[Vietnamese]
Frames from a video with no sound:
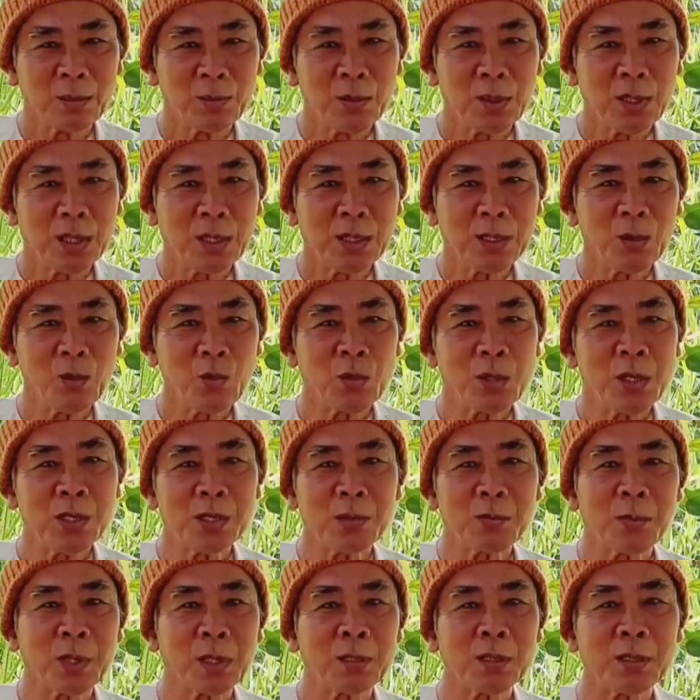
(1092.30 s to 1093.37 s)
cũng như cái lu
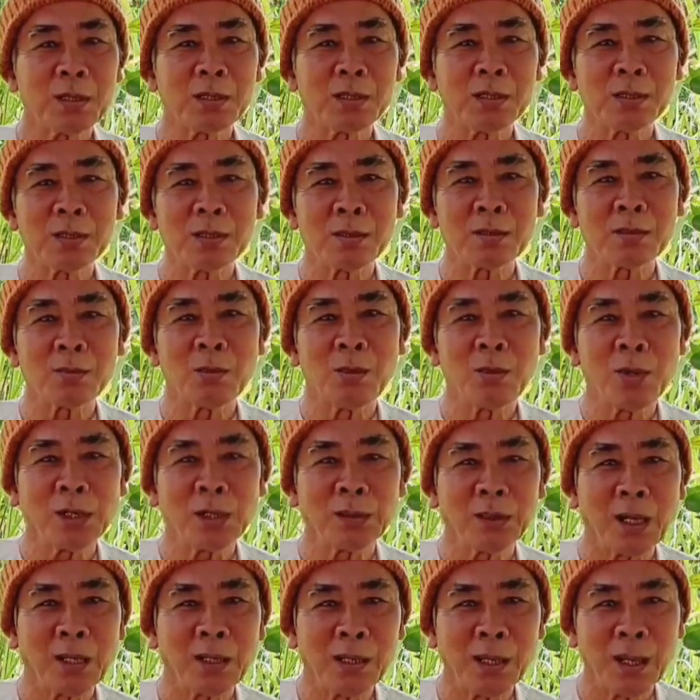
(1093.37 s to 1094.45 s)
nước mà nó nó, nó
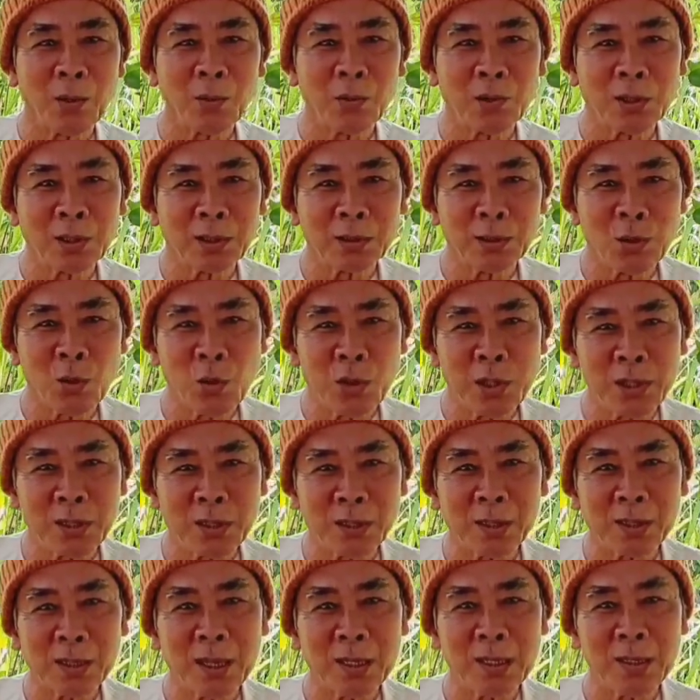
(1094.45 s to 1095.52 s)
quá tệ lâu rồi nó thúi
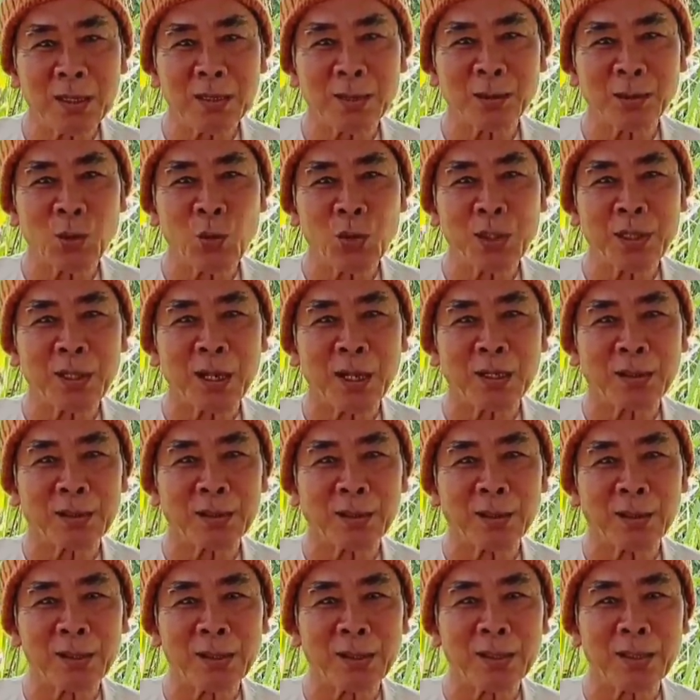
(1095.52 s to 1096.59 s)
ở dưới thúi ra
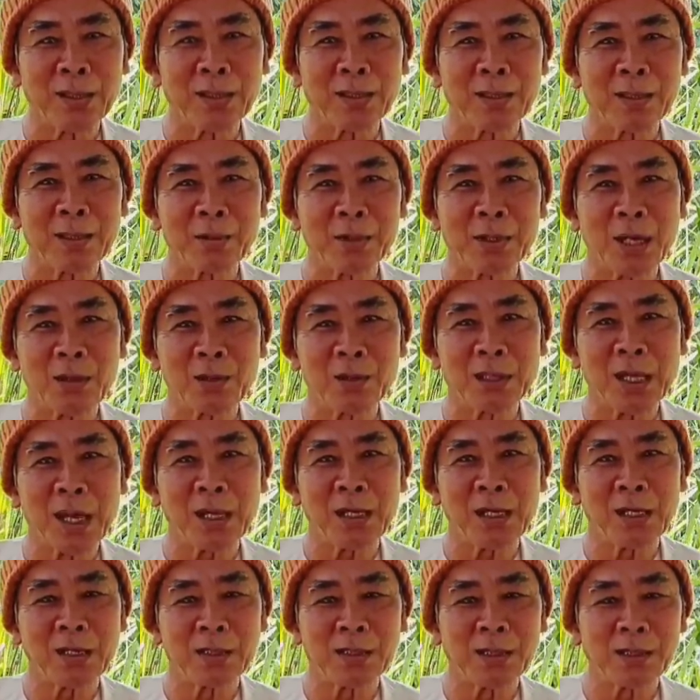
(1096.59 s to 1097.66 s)
người hỏi chứ làm sao
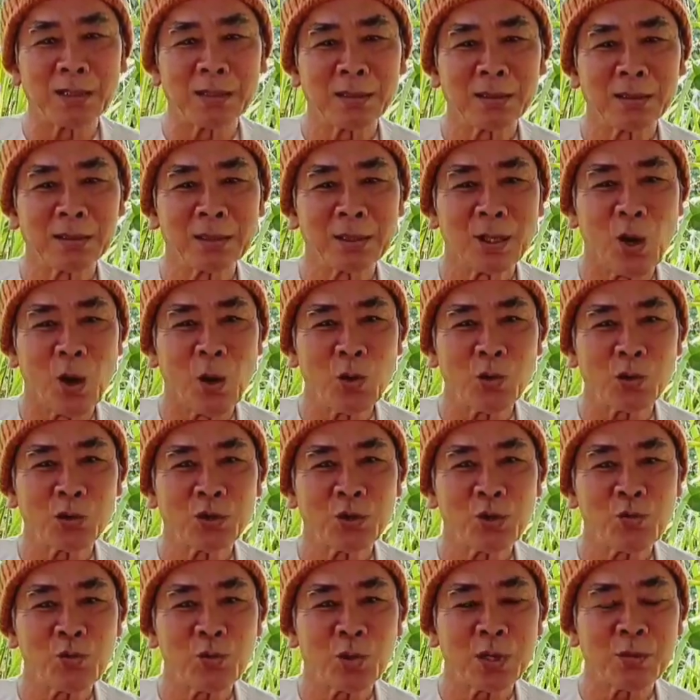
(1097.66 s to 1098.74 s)
xài được nữa đổ
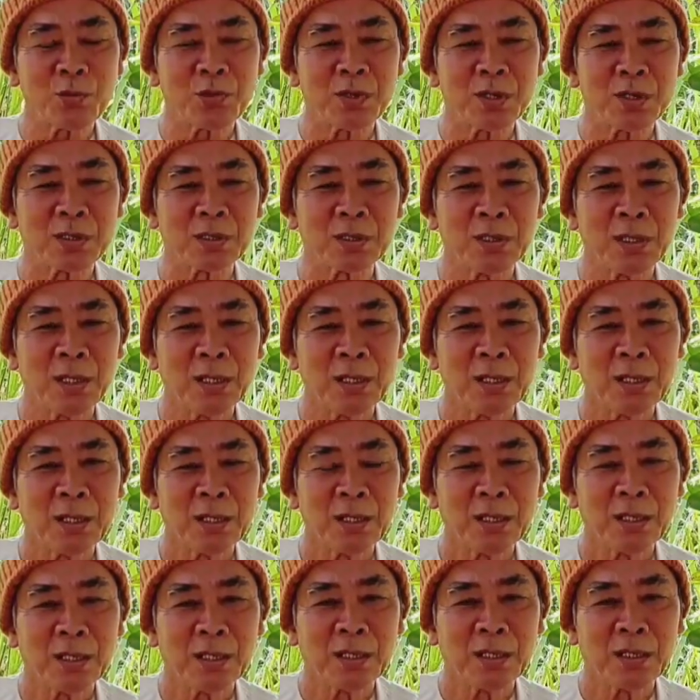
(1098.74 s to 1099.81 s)
xúc ra ngoài
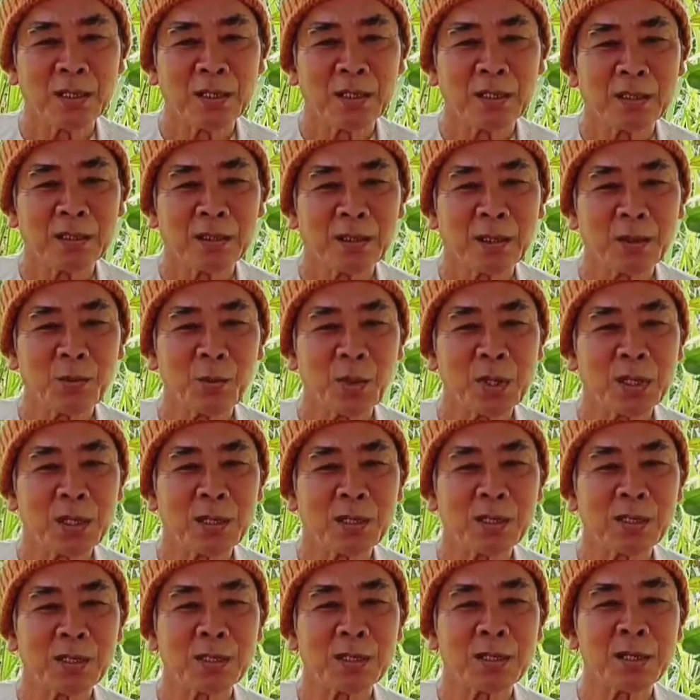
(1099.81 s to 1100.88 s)
rằng
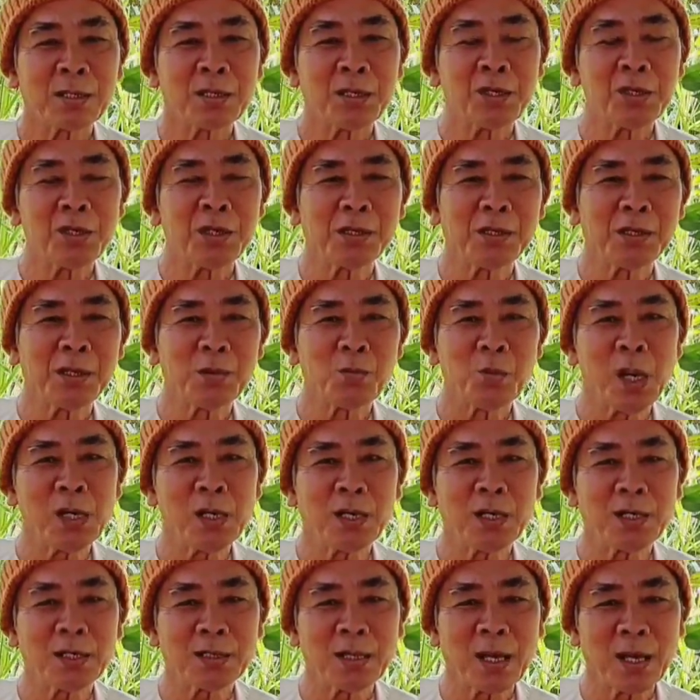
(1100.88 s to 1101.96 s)
mà là chứa nước
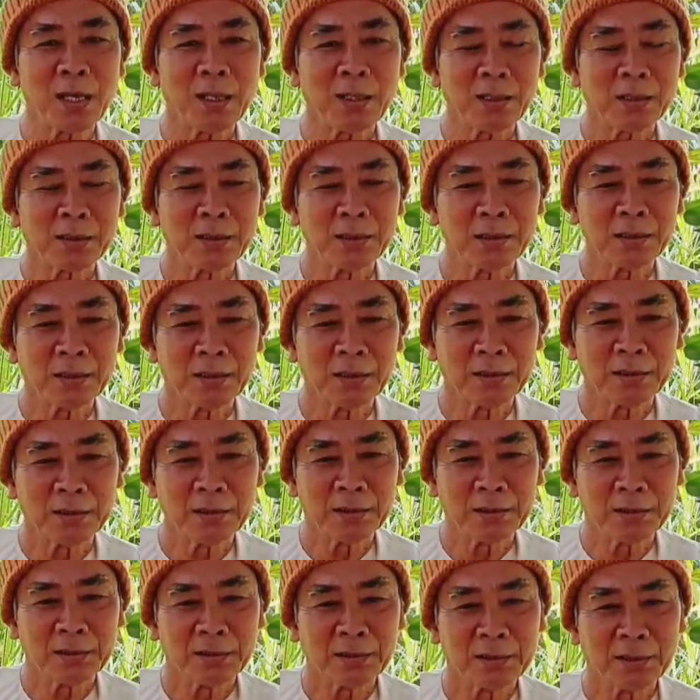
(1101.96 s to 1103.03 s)
mới lại xài
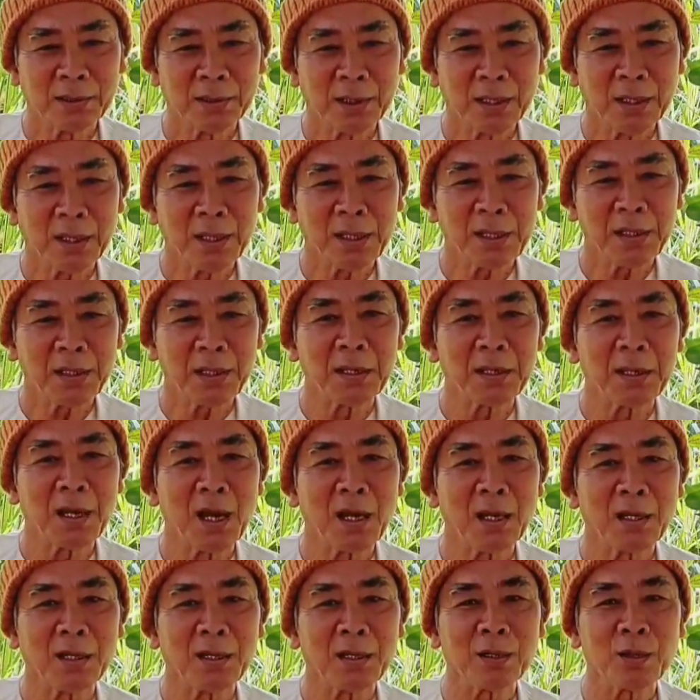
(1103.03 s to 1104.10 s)
thì cái chuyện
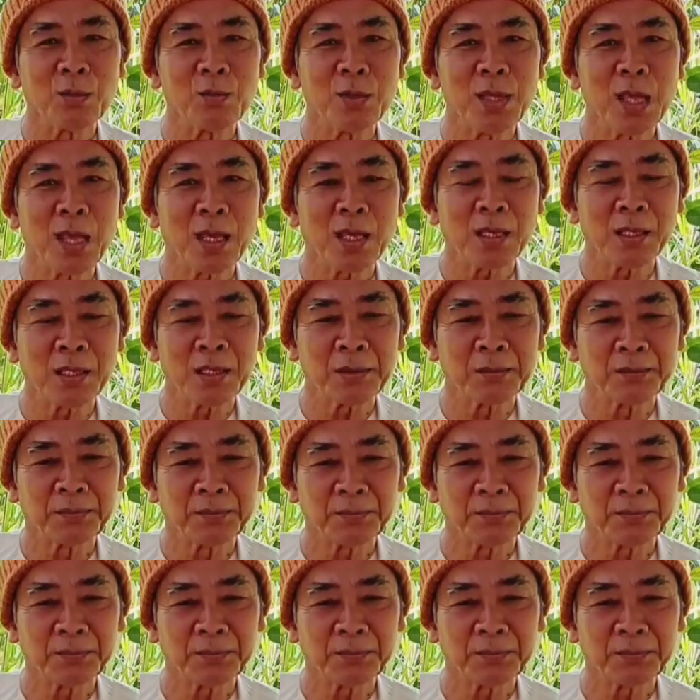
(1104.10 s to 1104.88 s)
đời nó cũng vậy